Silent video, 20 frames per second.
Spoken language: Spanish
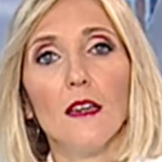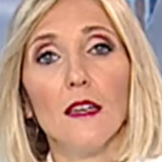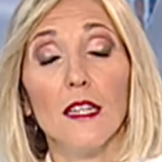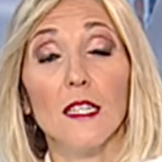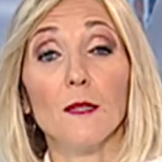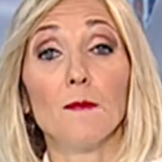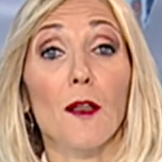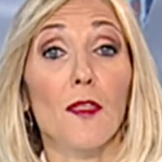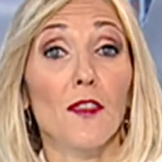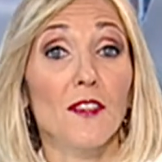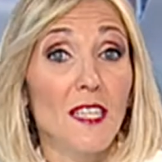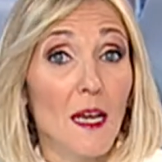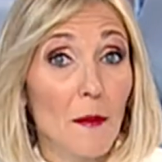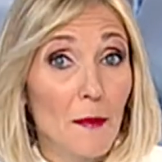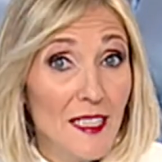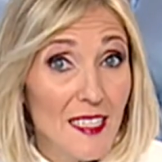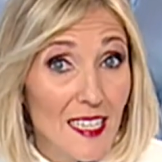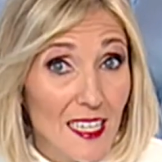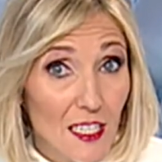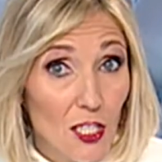Y es
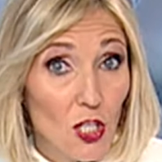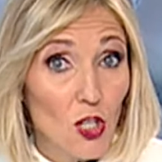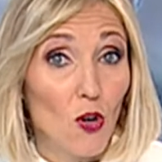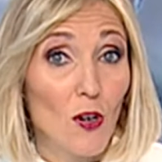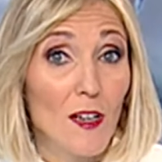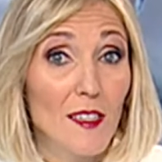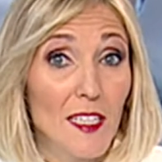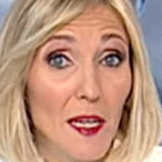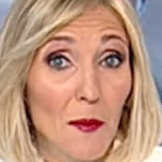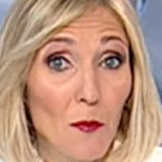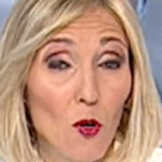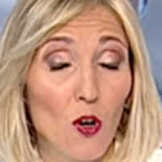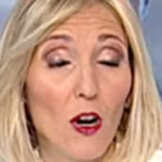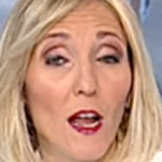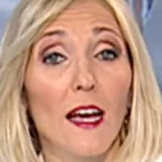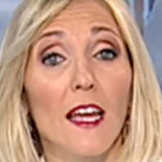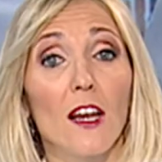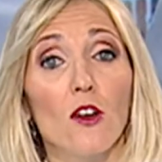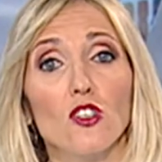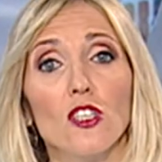precisamente eso, el temor
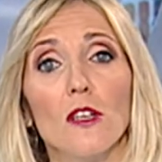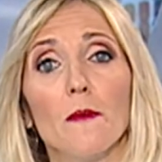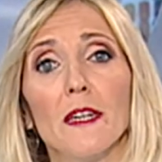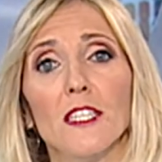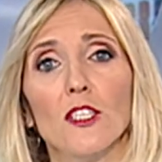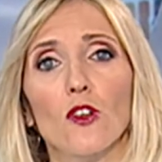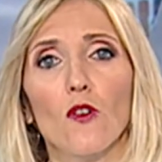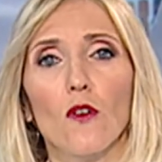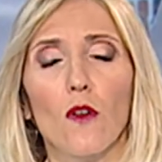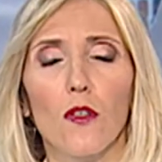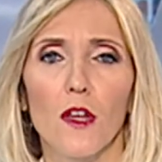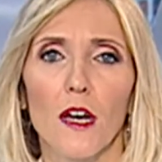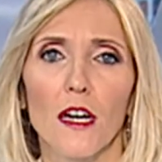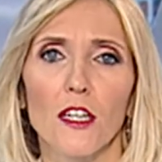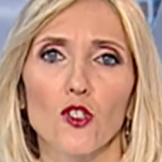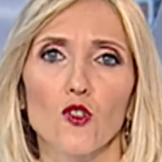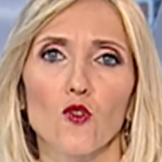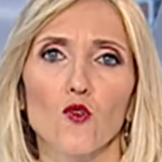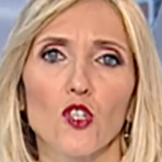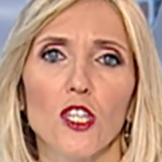a que los demás
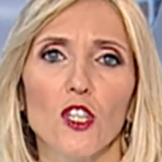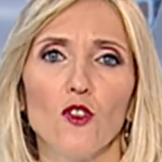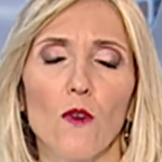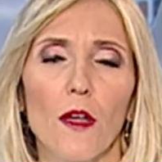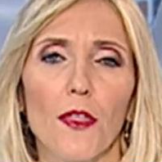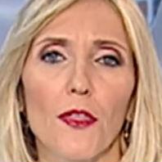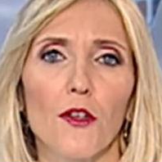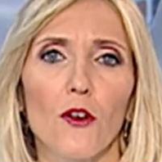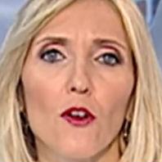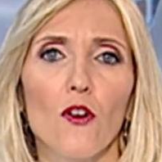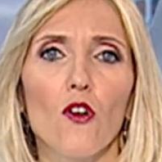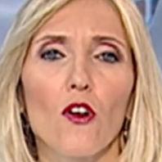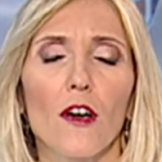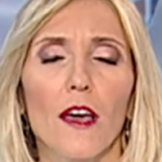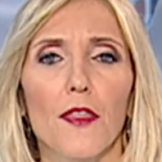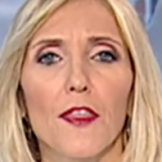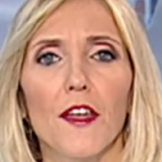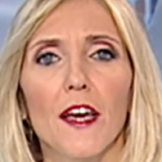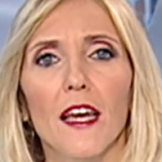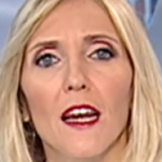conozcan su situación, lo que
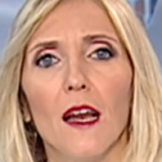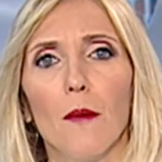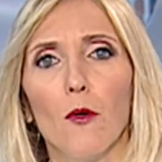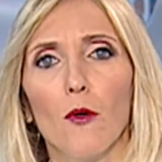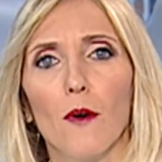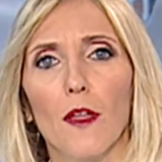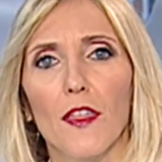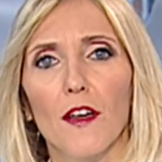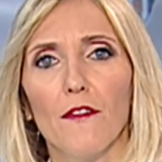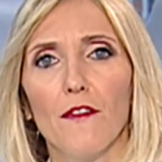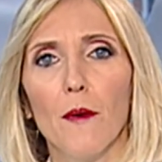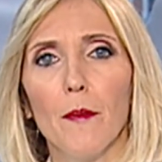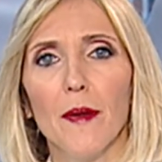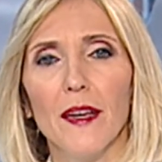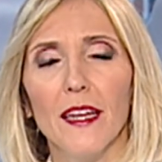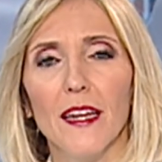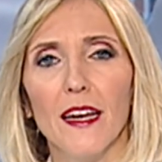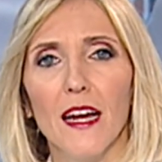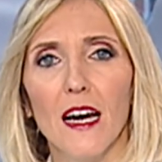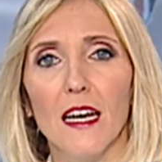hace que la pobreza
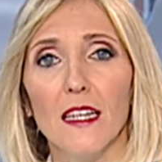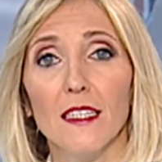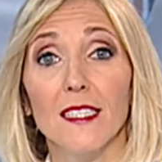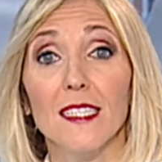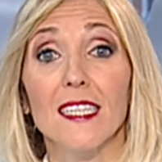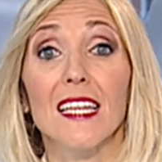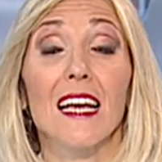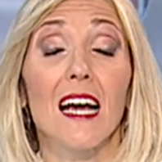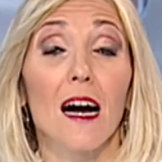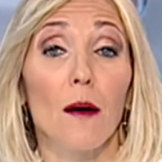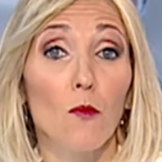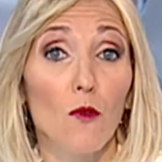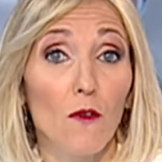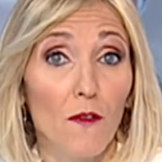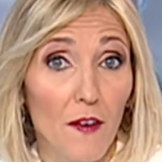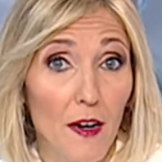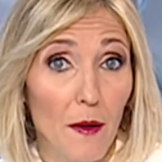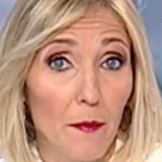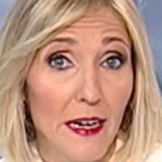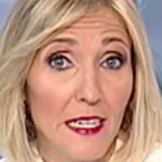femenina se
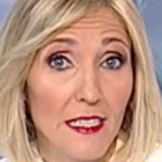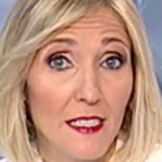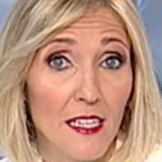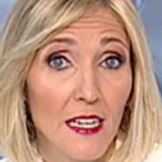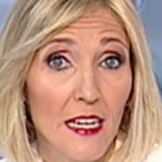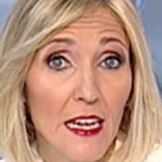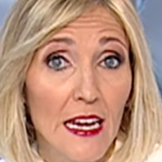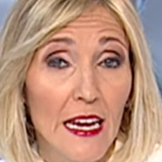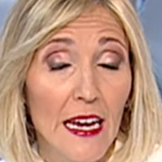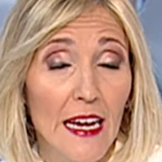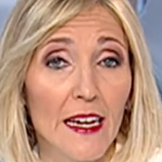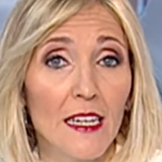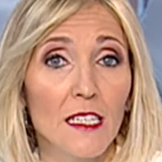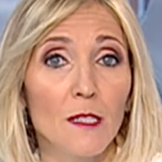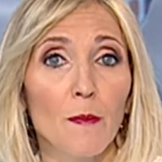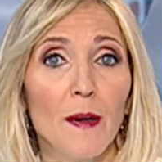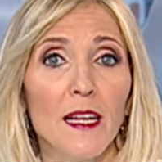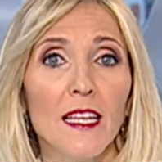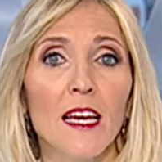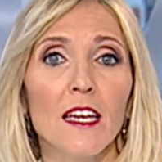camufle más. En
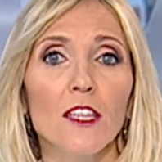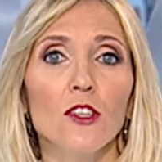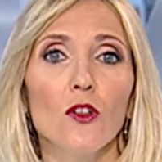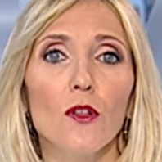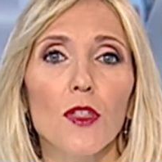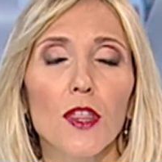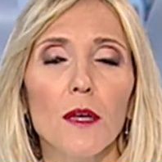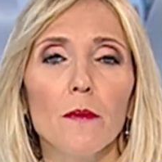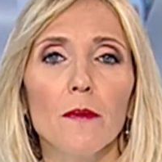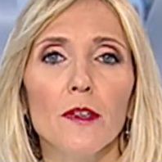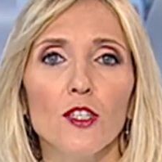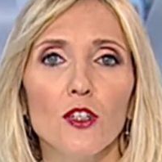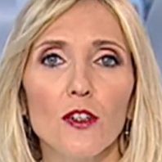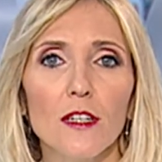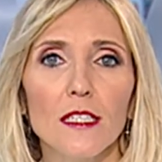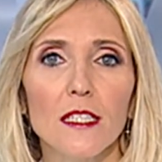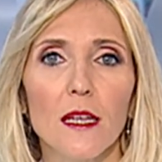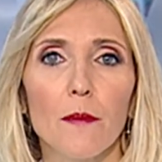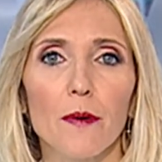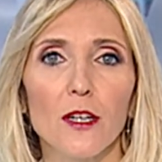España hay 12
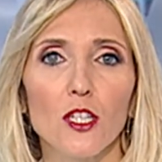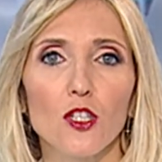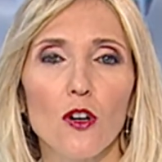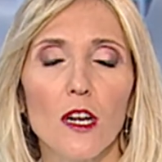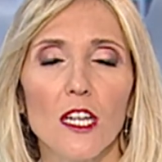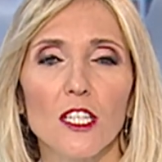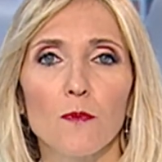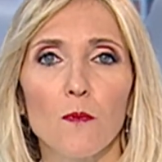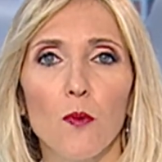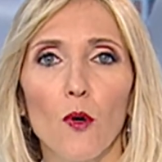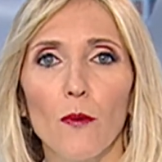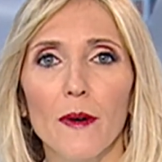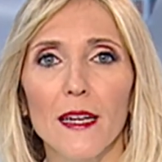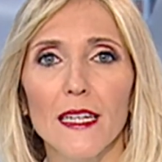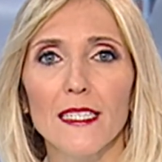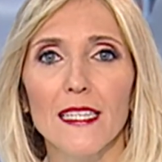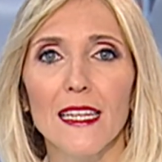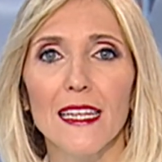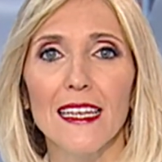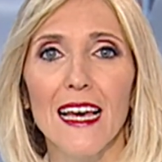millones de personas
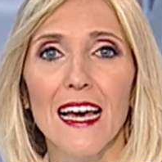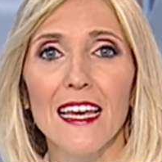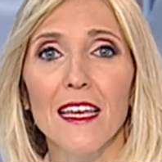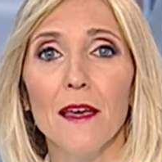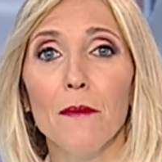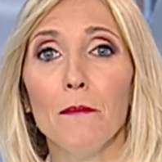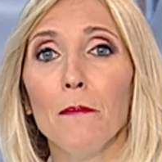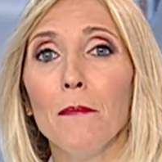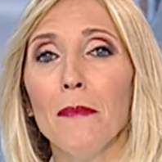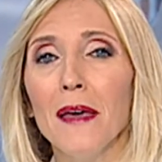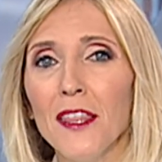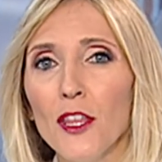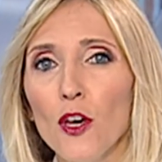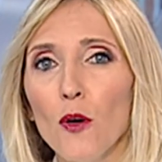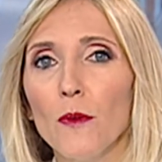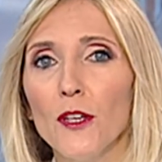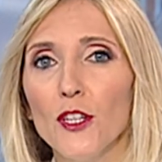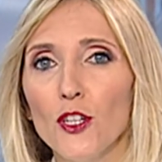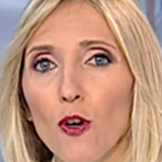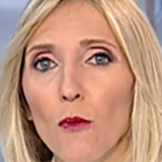pobres y hay medio
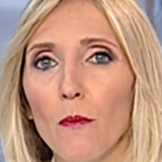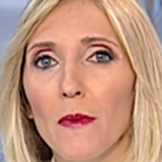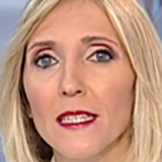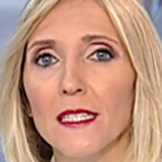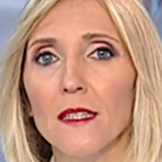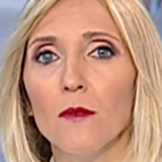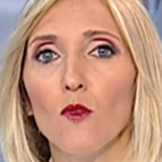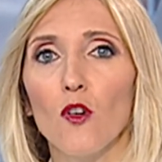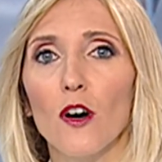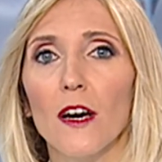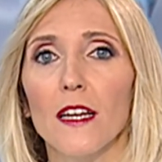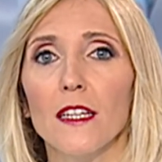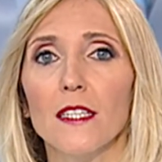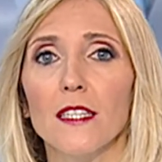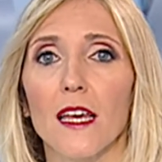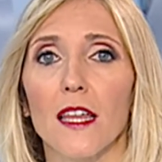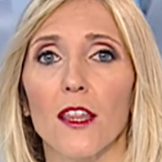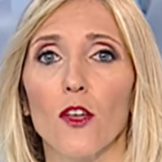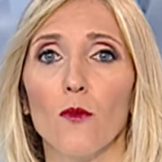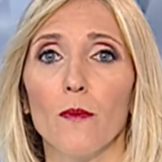millón más de mujeres
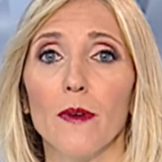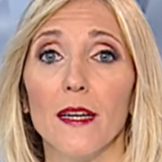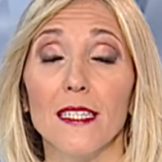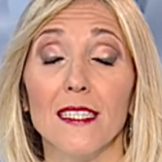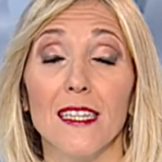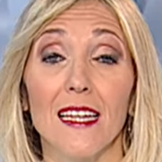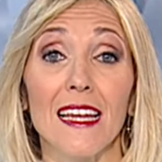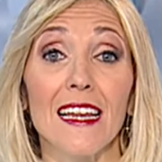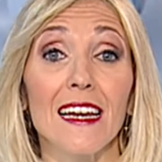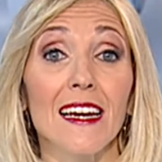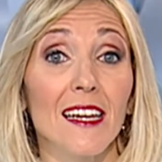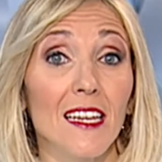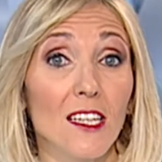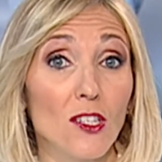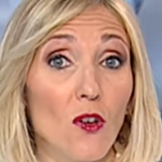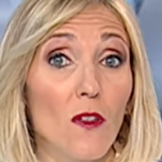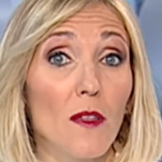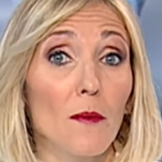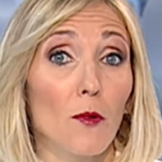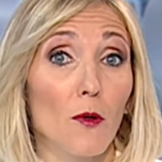que de hombres en
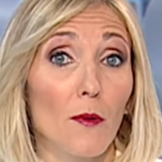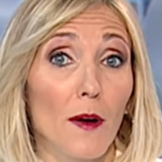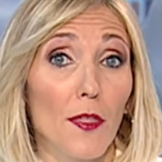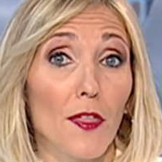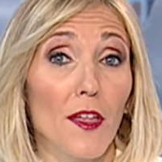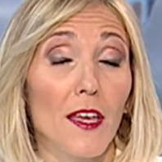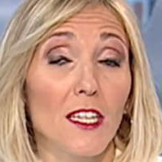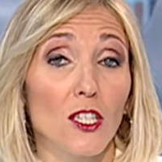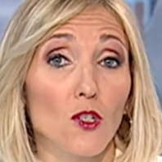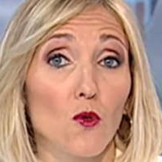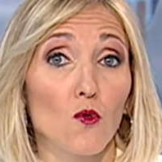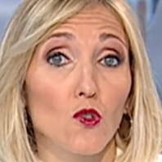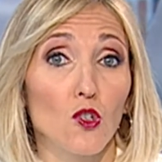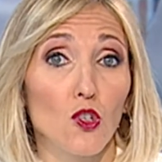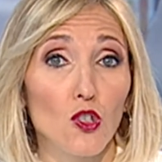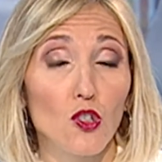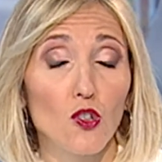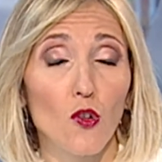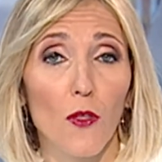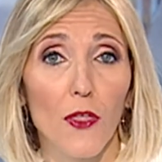riesgo de pobreza y
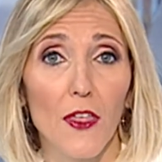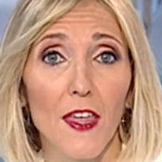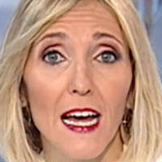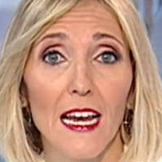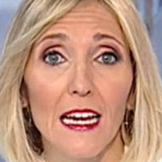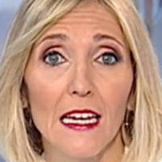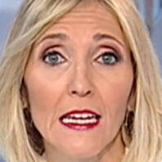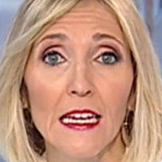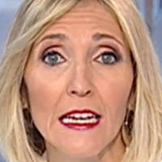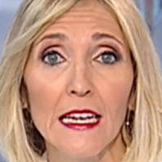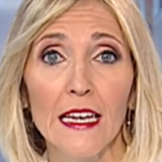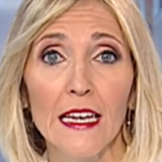exclusión social.